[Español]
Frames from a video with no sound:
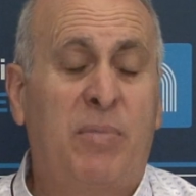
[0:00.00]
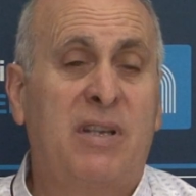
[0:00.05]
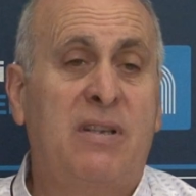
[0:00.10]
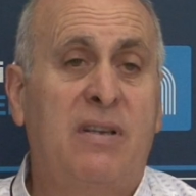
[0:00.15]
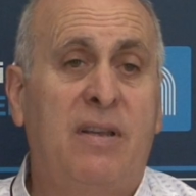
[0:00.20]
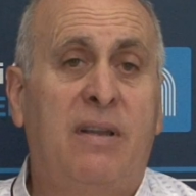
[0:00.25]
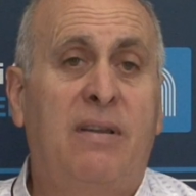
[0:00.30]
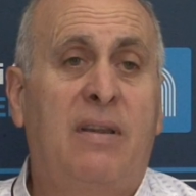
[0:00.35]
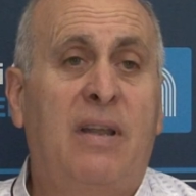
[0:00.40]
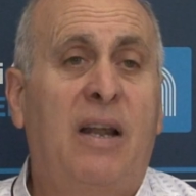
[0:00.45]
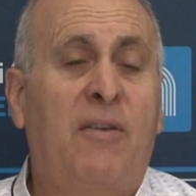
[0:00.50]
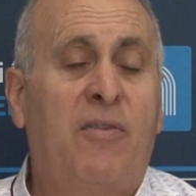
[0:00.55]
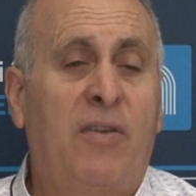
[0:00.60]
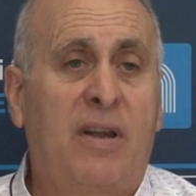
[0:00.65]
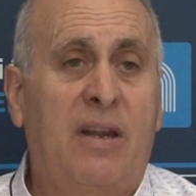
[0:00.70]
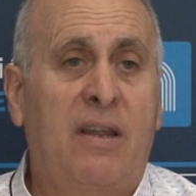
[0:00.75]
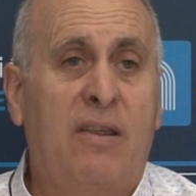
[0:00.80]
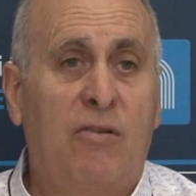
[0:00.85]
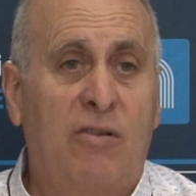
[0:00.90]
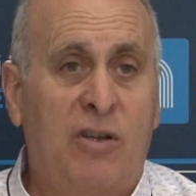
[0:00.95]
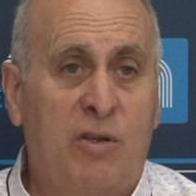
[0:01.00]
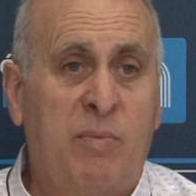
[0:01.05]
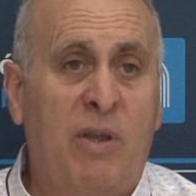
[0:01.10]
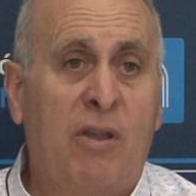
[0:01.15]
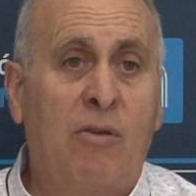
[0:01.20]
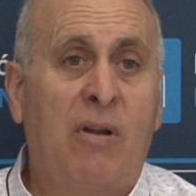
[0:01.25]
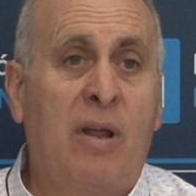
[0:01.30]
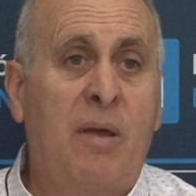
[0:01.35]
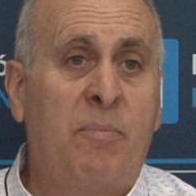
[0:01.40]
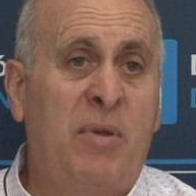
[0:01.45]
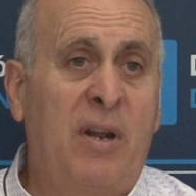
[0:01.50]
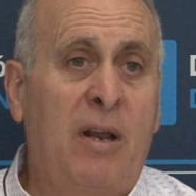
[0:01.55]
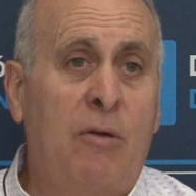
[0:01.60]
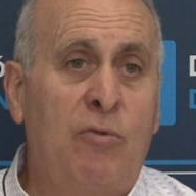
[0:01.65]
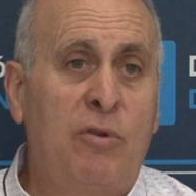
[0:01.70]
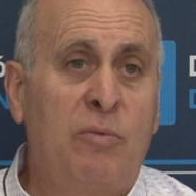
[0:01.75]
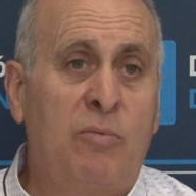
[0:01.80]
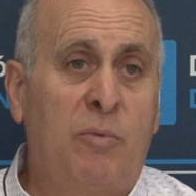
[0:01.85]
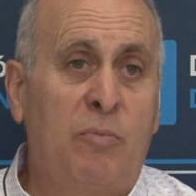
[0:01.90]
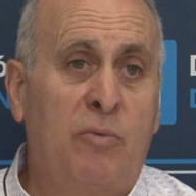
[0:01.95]
presidente de la Federación Española de
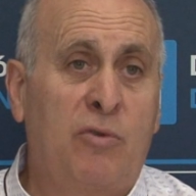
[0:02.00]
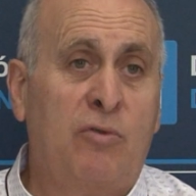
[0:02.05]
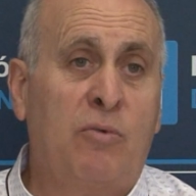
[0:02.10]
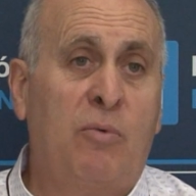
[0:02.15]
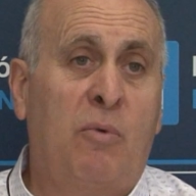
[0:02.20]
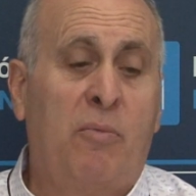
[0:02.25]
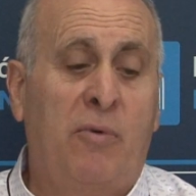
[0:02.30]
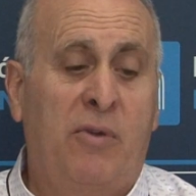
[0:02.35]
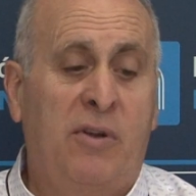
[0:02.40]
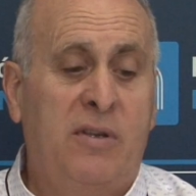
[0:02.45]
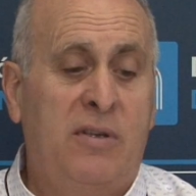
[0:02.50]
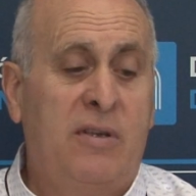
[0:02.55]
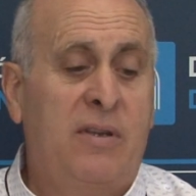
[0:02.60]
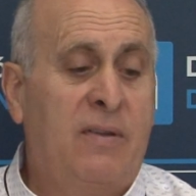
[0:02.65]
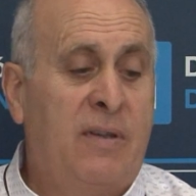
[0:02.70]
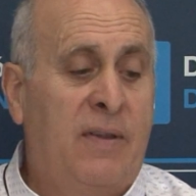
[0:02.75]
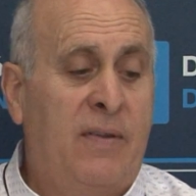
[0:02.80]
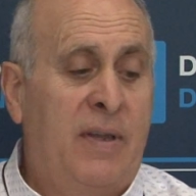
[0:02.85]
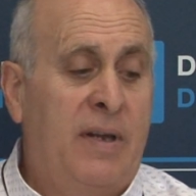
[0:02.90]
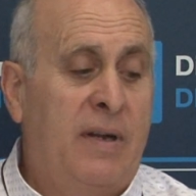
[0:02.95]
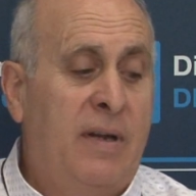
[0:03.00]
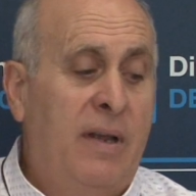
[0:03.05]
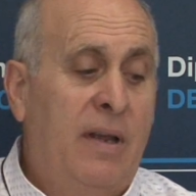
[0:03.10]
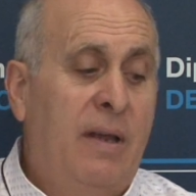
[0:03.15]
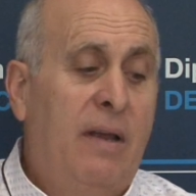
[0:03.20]
Piragüismo, pues como podréis entender,